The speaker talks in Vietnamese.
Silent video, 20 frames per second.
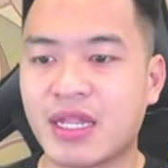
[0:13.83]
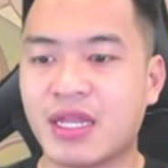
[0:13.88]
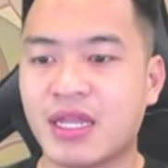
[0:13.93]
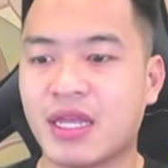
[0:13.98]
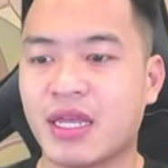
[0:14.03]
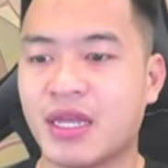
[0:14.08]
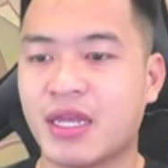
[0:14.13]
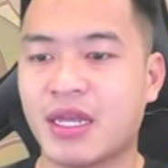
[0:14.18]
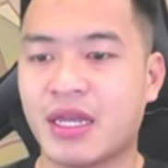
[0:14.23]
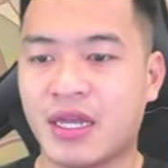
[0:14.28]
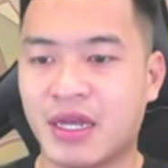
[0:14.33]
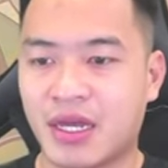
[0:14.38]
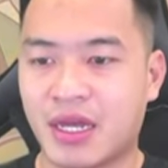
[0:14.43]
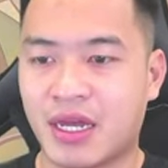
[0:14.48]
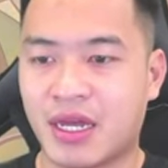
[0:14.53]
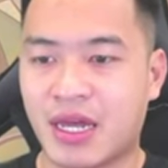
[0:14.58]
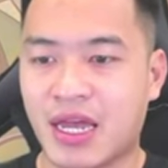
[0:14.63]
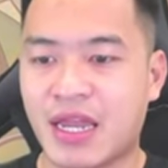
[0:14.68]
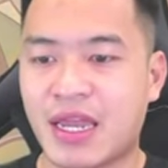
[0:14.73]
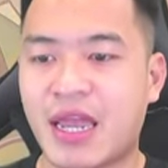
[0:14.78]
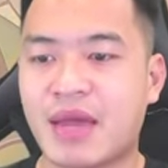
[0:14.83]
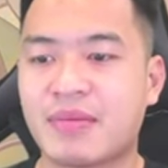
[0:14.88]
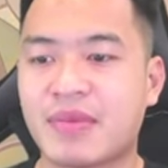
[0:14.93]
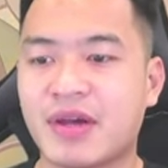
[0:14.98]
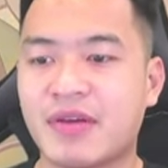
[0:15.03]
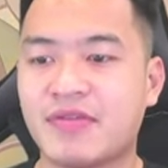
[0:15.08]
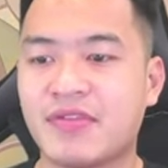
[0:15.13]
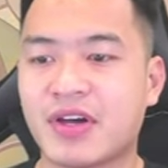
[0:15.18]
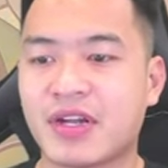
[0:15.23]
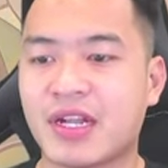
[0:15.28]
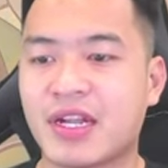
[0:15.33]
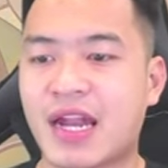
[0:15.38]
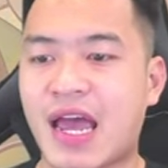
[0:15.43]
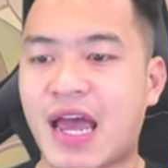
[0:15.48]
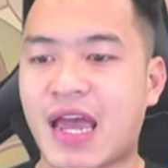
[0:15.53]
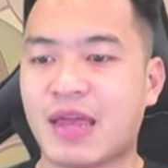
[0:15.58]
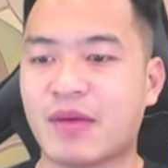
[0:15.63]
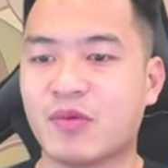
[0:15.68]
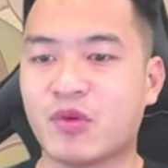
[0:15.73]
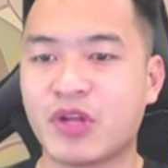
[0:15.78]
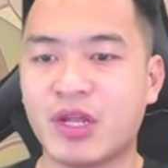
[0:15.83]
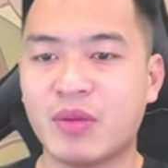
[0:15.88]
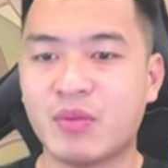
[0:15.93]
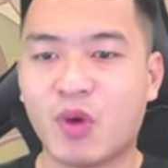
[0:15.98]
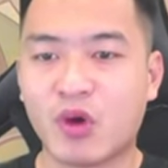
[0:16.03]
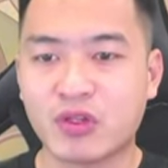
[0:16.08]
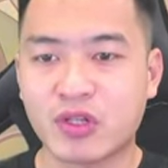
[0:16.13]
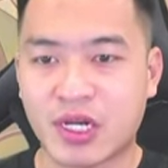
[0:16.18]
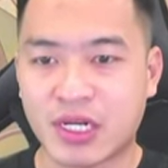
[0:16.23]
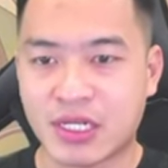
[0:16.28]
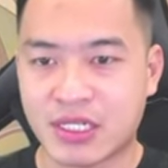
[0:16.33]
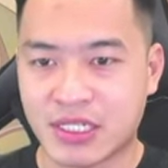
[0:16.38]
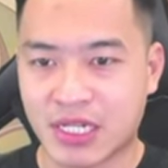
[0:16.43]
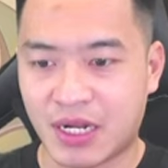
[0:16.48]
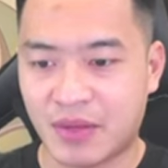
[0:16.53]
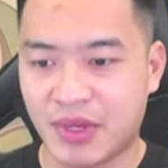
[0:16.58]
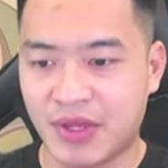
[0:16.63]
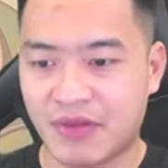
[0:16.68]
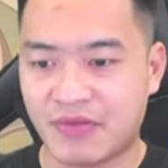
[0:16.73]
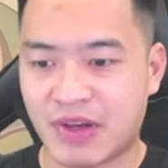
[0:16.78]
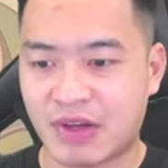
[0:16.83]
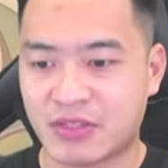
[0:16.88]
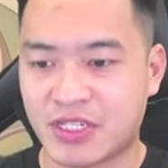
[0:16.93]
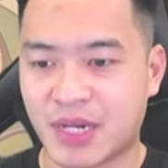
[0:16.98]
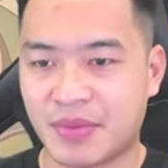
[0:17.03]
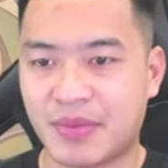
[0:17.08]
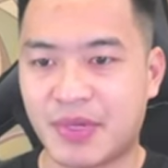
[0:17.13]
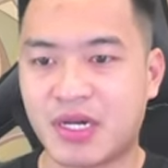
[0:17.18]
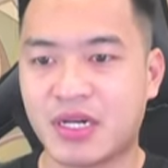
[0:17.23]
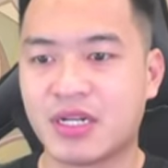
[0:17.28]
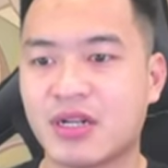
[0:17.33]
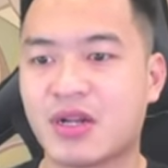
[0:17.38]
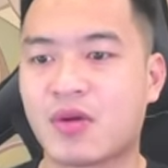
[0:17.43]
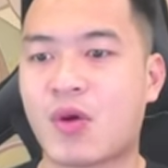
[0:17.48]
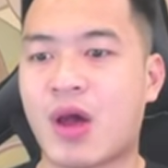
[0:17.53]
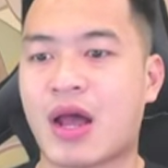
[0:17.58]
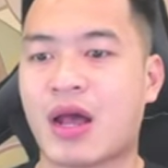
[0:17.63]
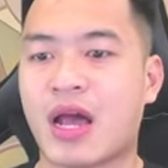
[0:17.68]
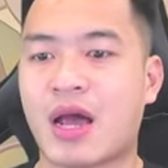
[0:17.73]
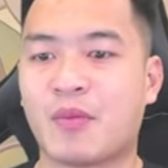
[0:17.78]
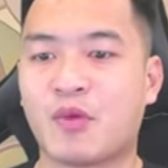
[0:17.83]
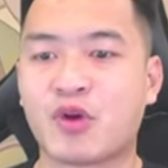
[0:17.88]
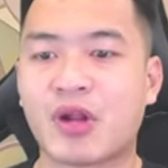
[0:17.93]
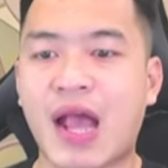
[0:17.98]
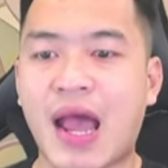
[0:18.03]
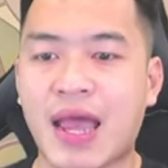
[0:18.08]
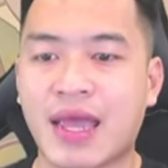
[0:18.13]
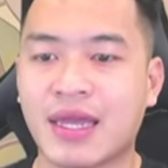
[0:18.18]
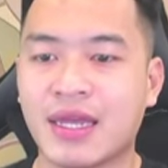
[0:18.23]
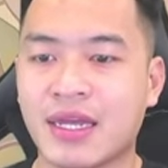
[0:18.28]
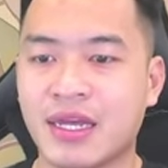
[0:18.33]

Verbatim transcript: thì anh em đã vượt đến ải một nghìn mốt rồi. Chắc là mình vào chậm hơn khoảng một ngày.